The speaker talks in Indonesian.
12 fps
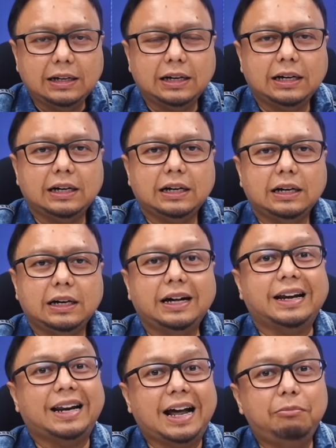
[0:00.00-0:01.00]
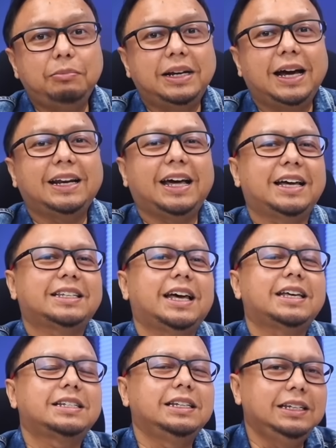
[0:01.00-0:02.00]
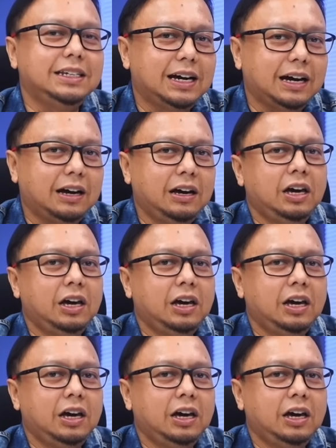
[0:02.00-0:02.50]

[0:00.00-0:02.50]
eh, RAM dan SSD-nya.